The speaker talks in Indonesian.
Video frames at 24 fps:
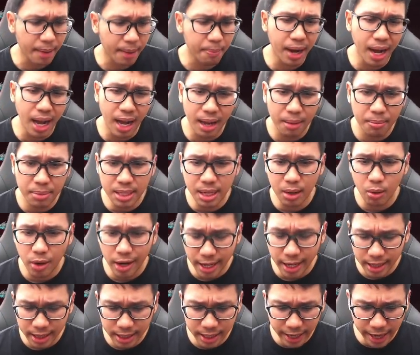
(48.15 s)
Apakah bisa
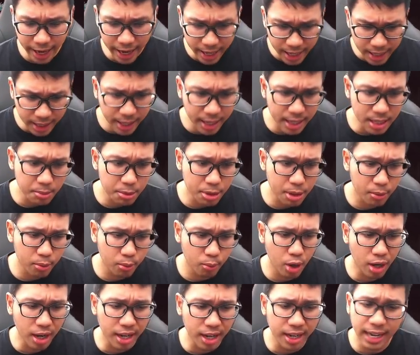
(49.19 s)
mengeluarkan Dragon guys? Bisa
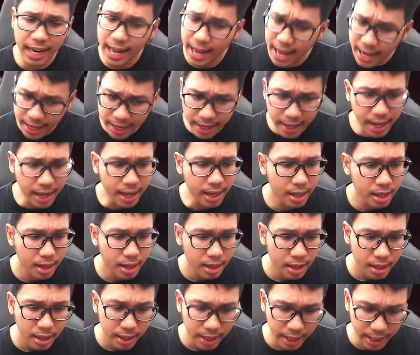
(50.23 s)
mengeluarkan naga?
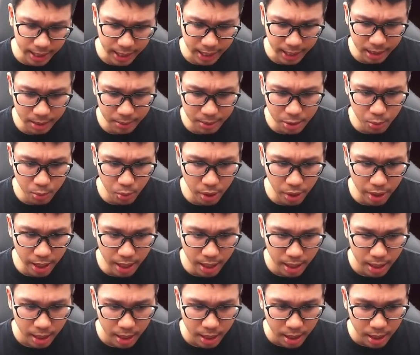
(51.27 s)
Kita lihat teman semua ya.